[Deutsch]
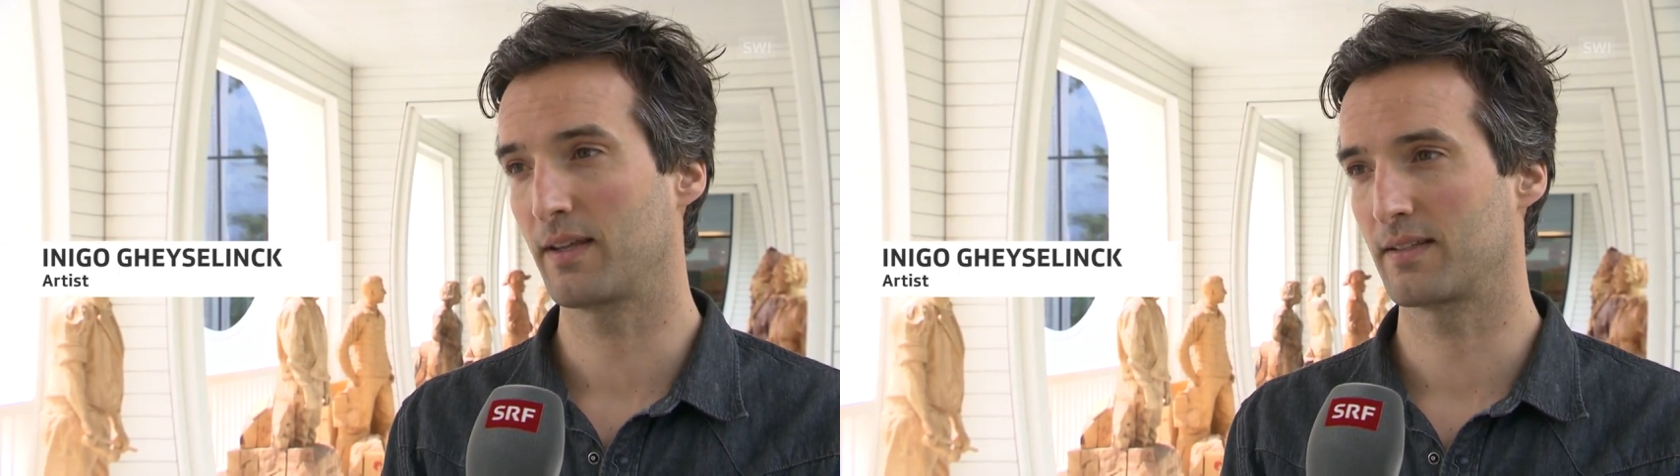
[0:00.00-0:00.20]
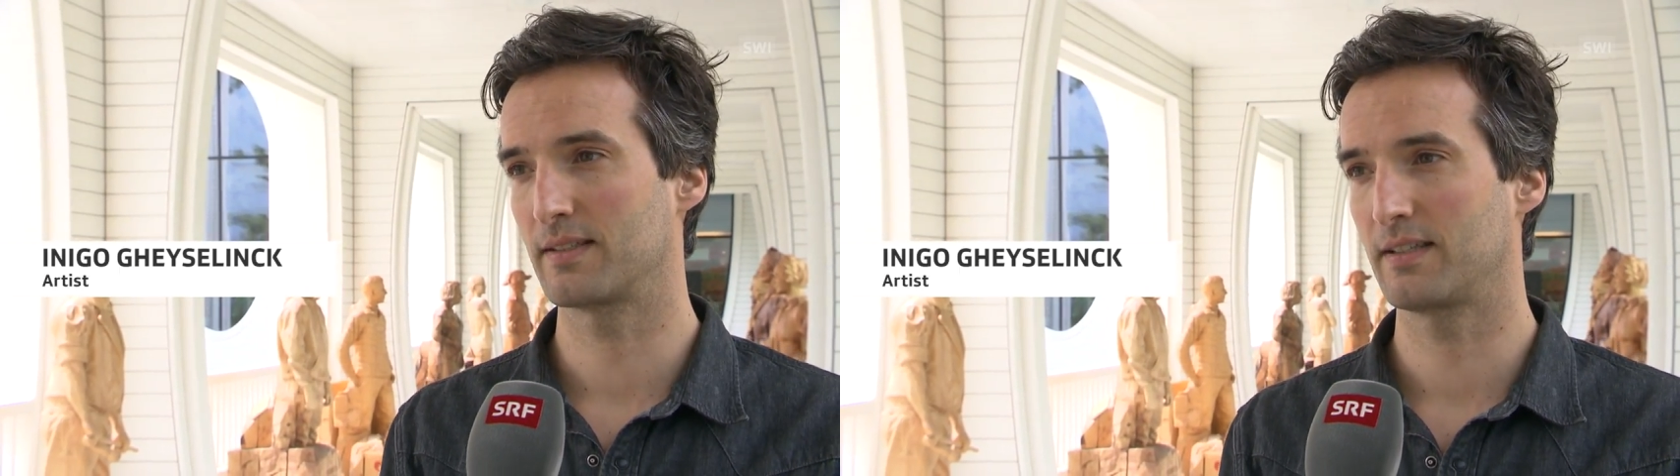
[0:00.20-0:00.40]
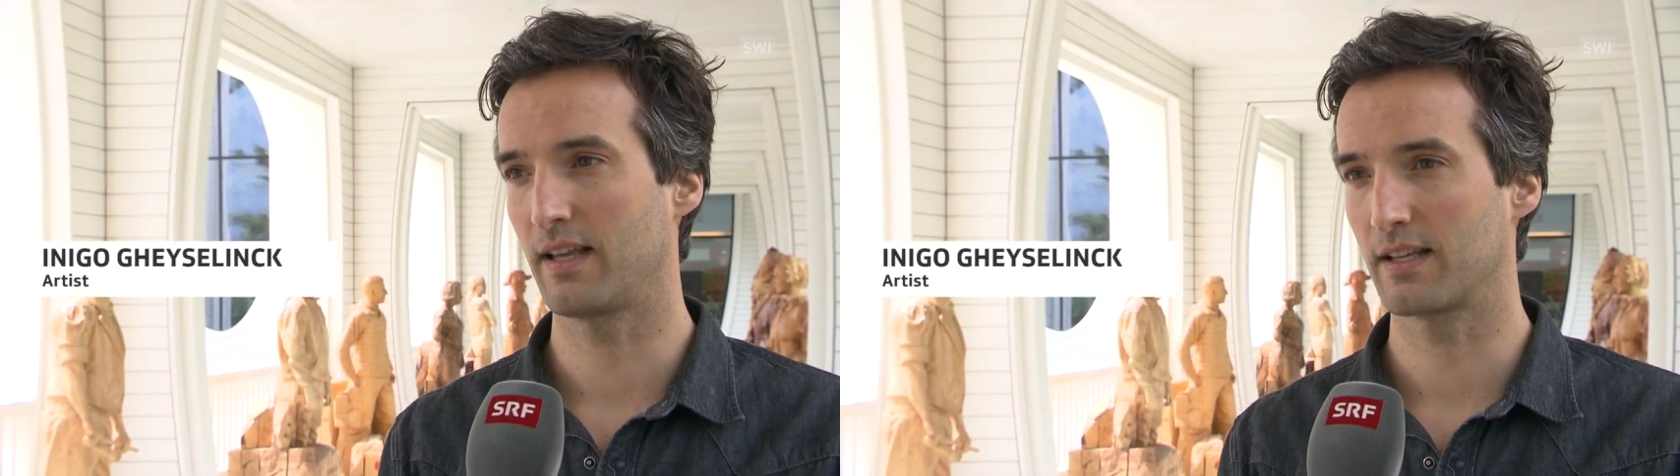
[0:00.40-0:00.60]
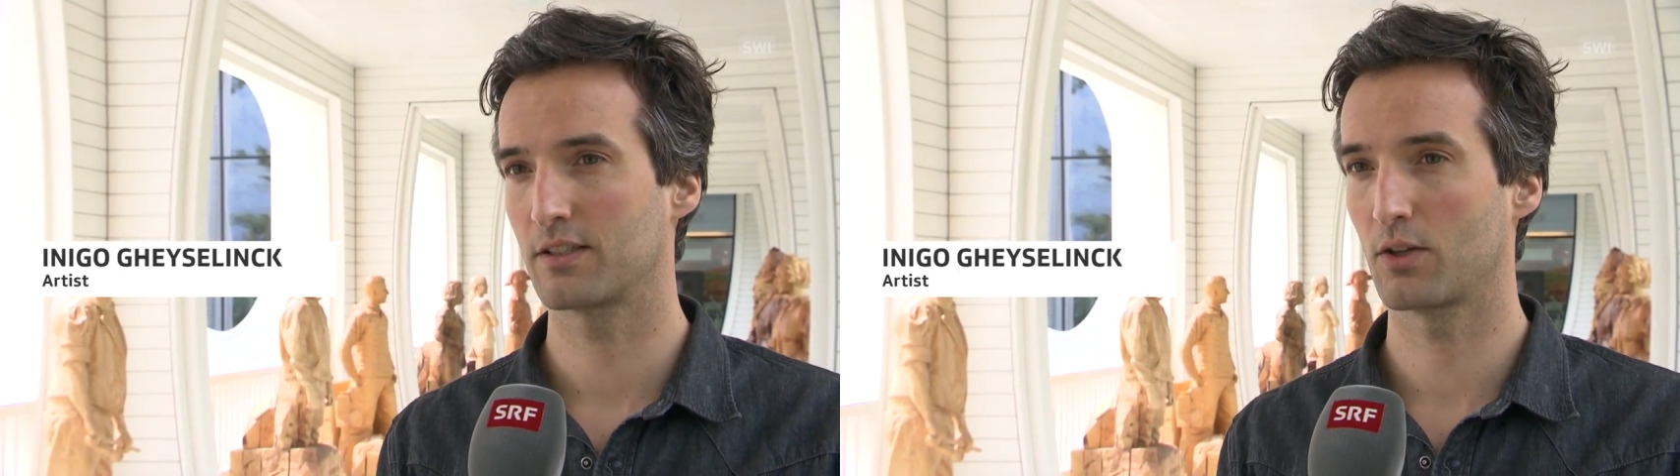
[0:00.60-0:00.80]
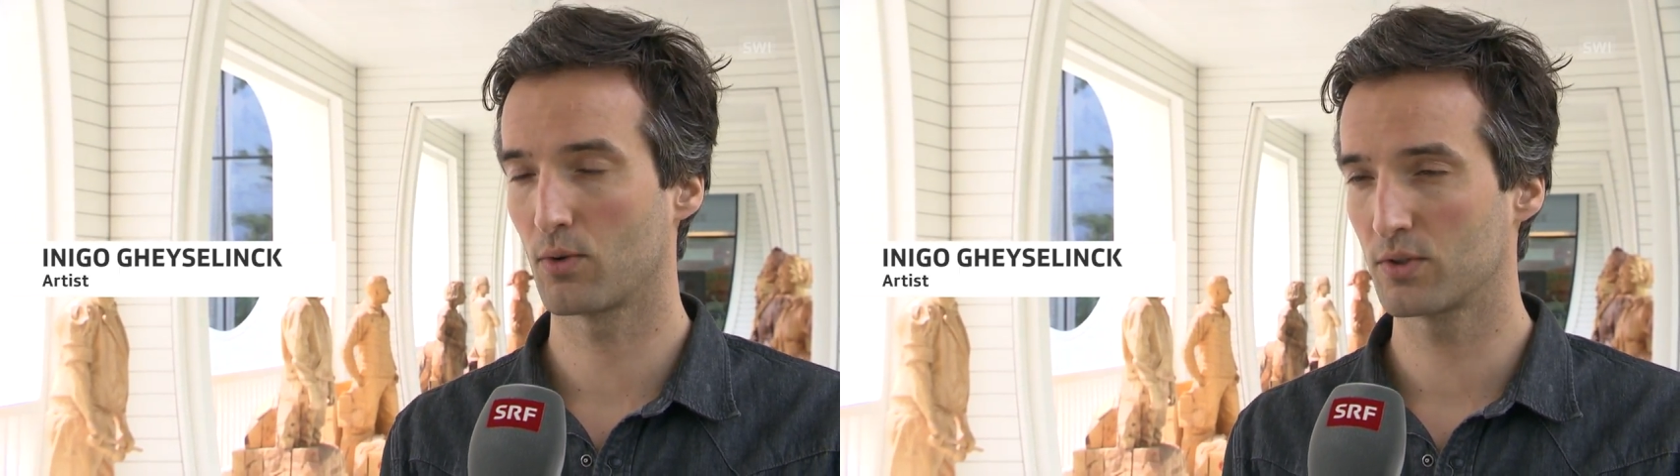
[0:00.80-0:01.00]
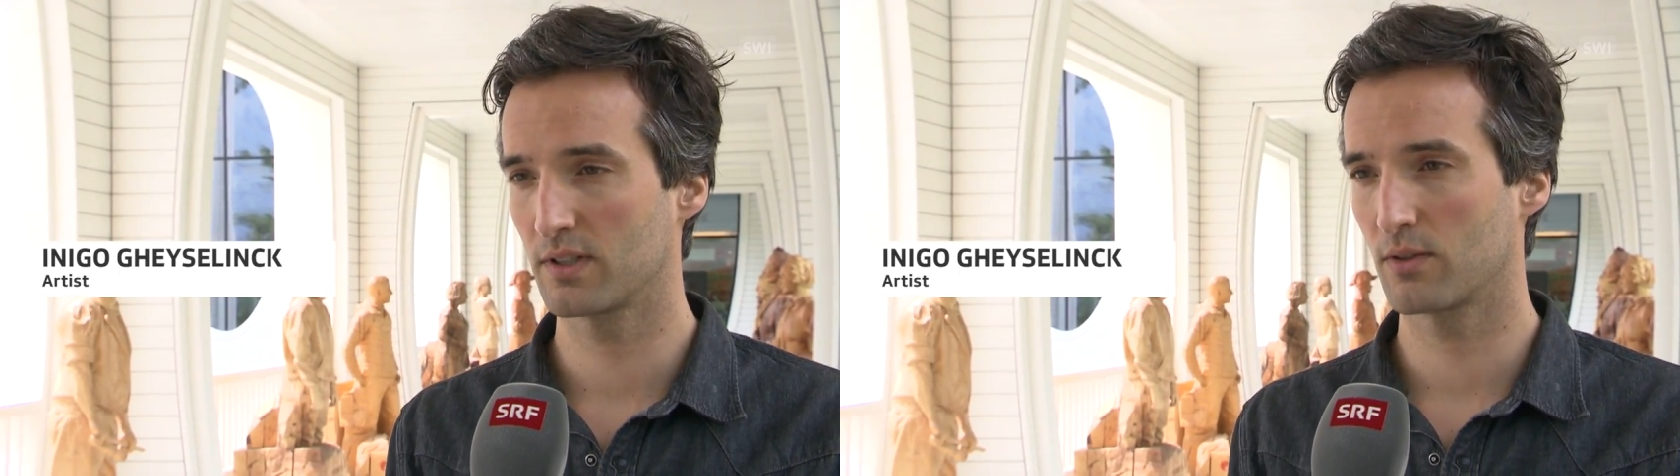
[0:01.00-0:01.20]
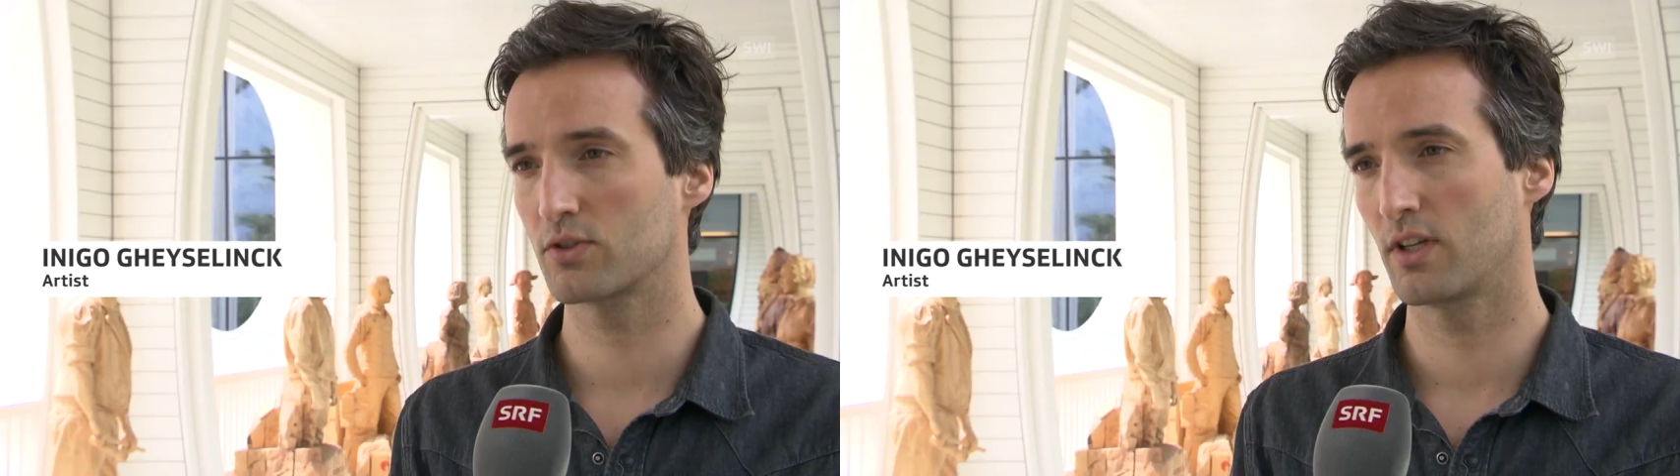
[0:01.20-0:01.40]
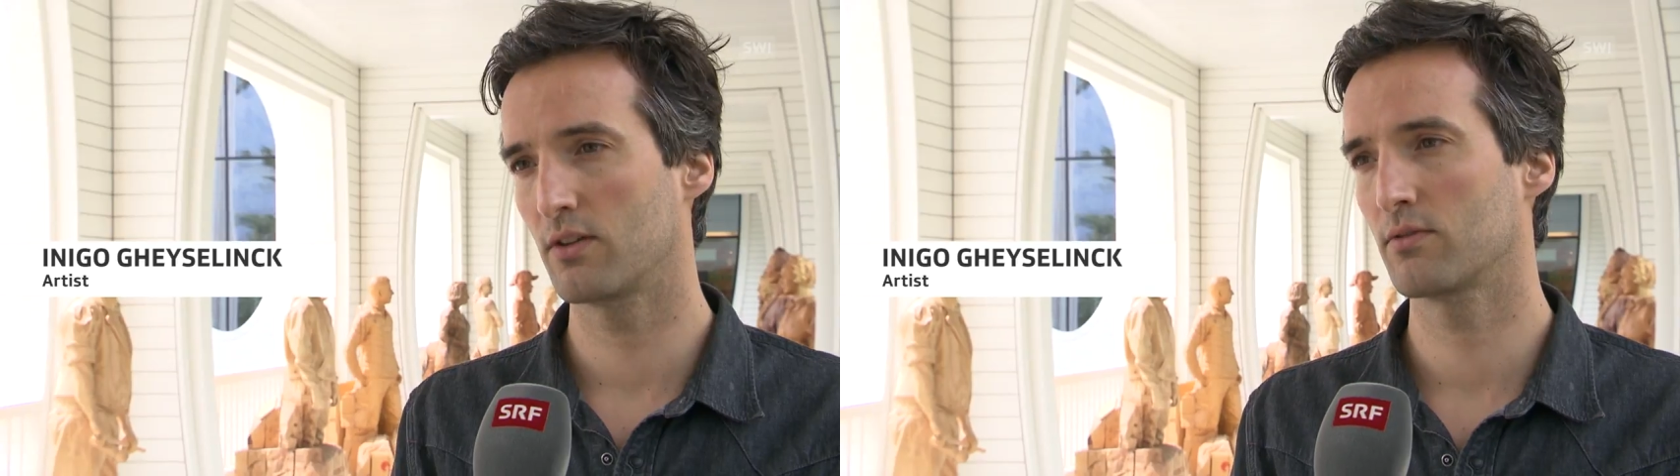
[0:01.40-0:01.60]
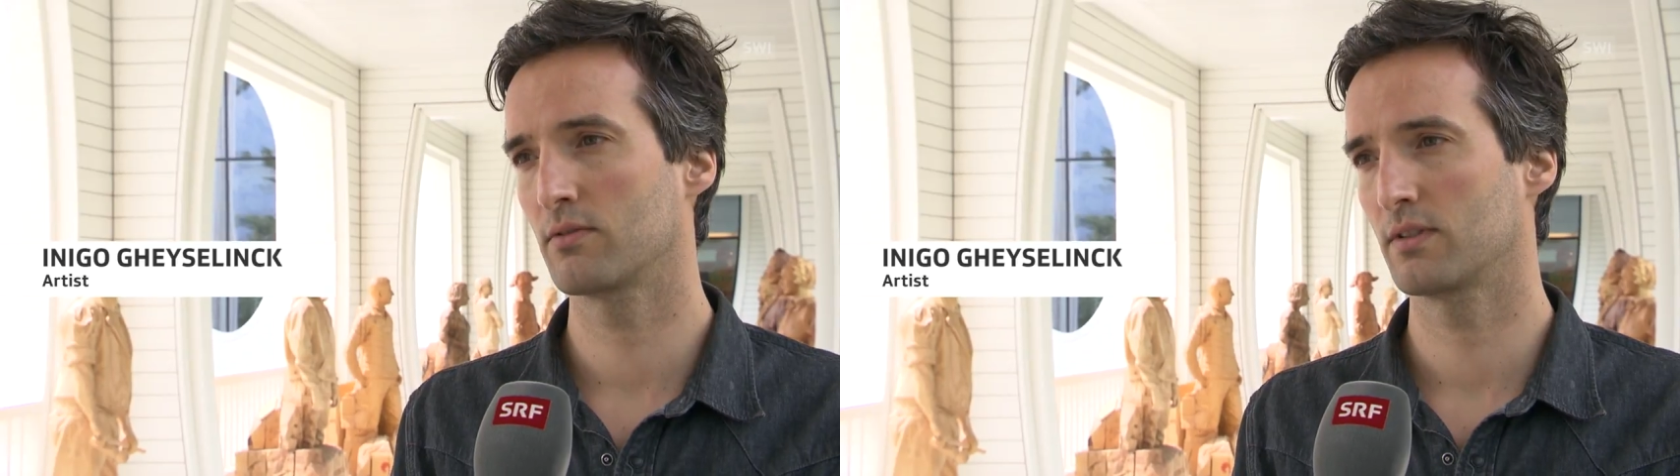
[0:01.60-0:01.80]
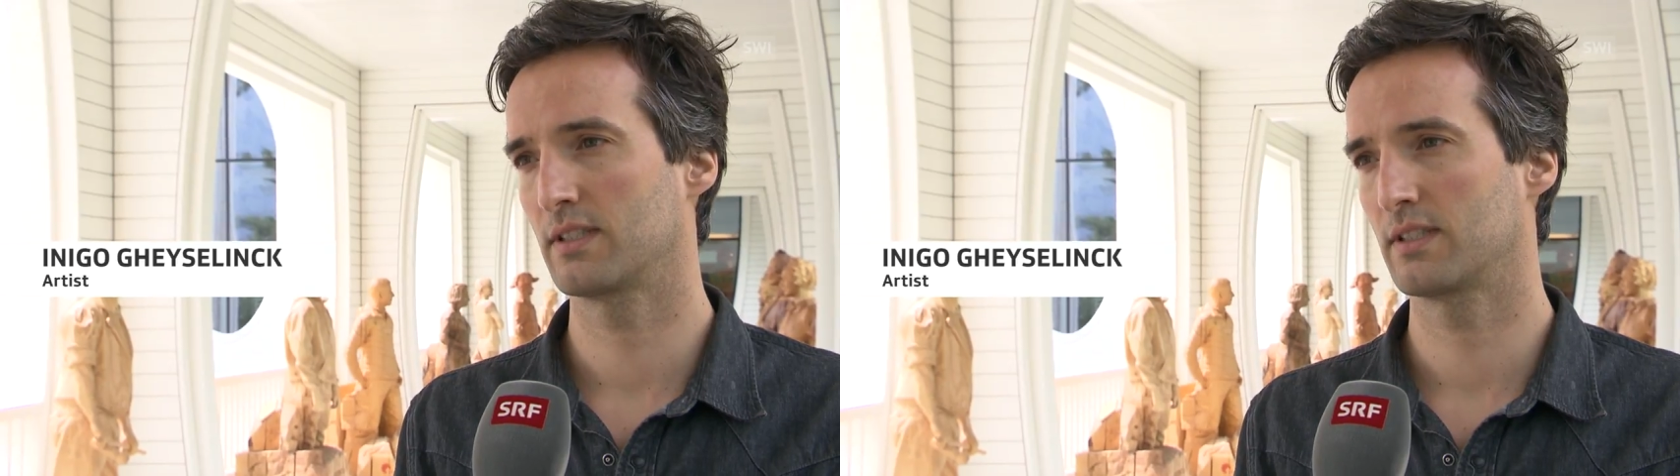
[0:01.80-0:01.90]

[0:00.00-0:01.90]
Es ist die erste große Ausstellung.